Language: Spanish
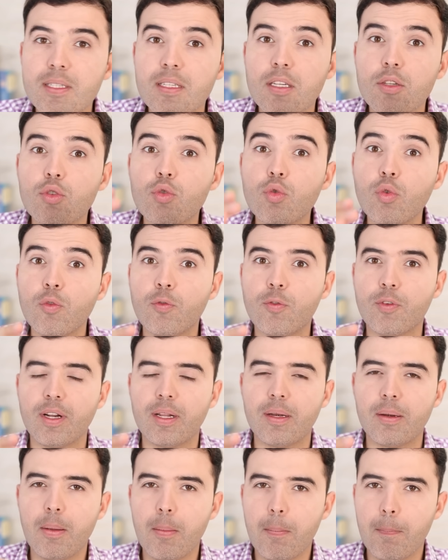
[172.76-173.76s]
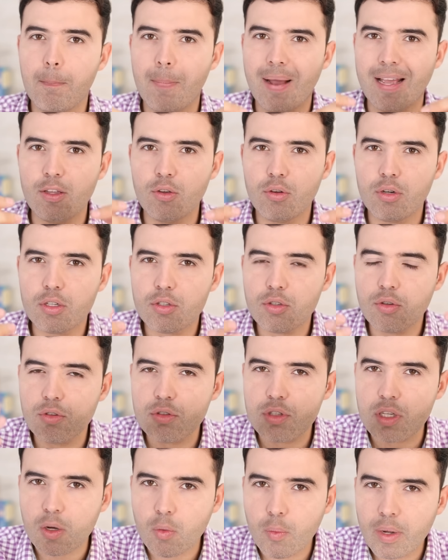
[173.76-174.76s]
veces sufren mayores
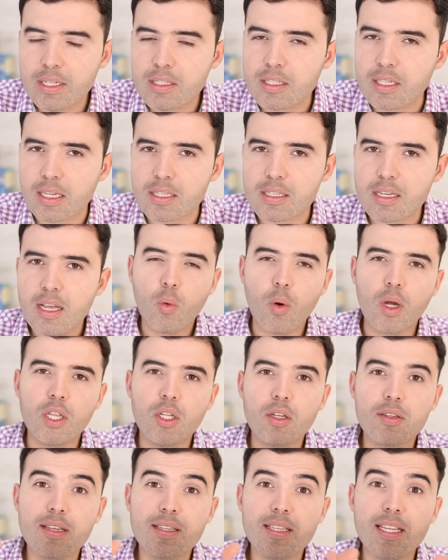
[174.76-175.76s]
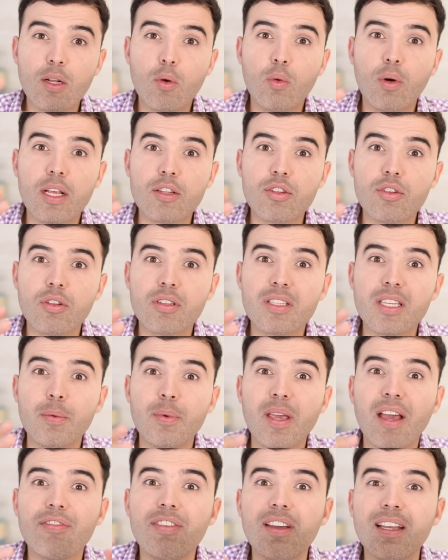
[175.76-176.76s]
consecuencias cuando esa circulación se
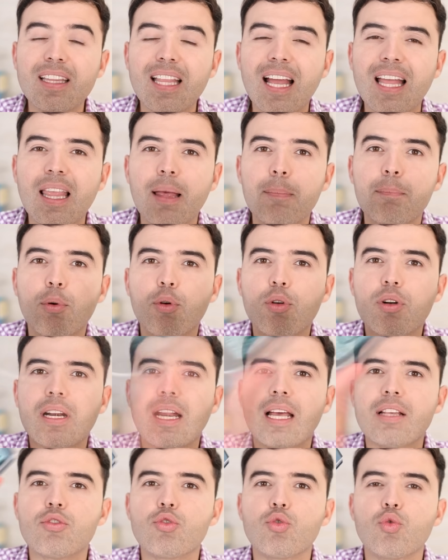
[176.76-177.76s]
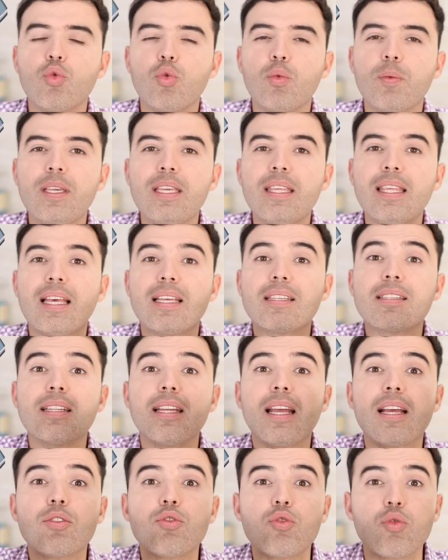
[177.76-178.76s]
ve afectada por las subidas
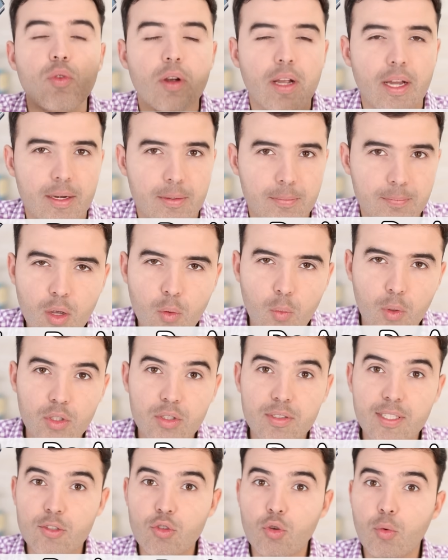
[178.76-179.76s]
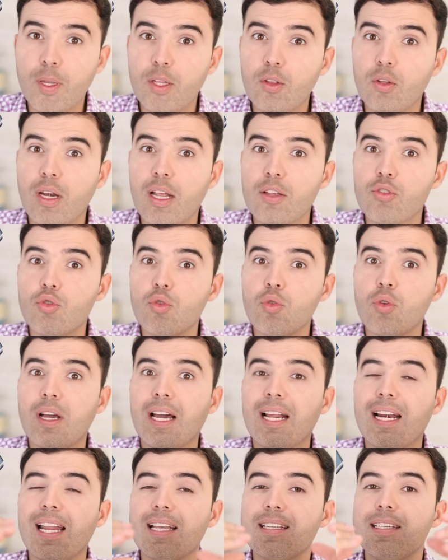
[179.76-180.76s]
de azúcar. Cuando está subiendo el
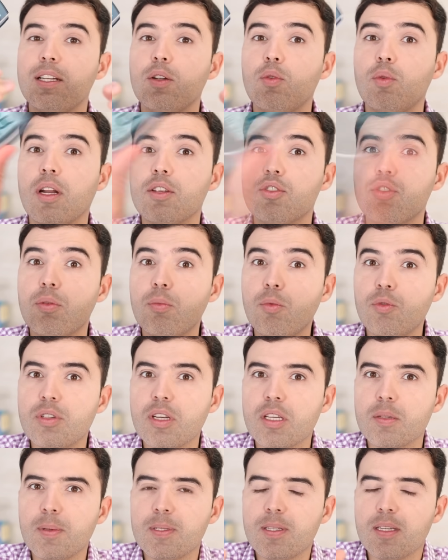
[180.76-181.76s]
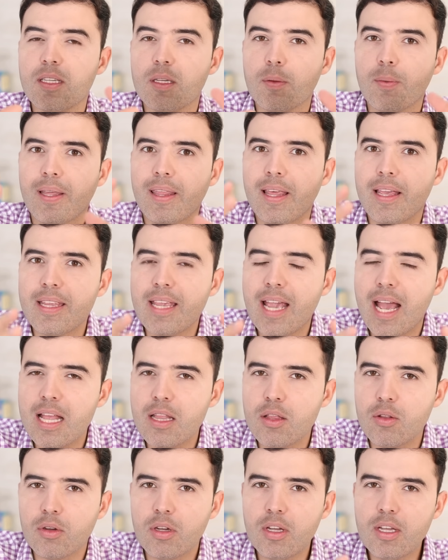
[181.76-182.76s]
azúcar, la circulación muchas veces se va
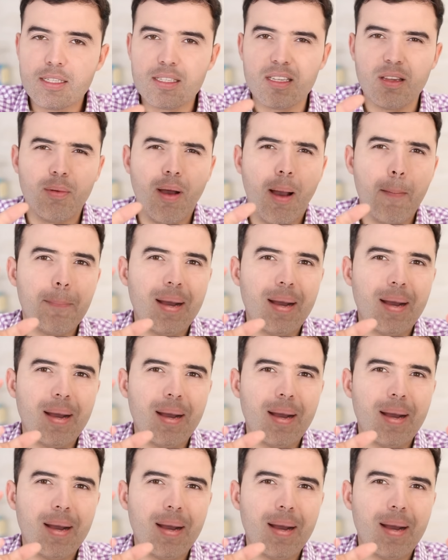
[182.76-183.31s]
dañando, se va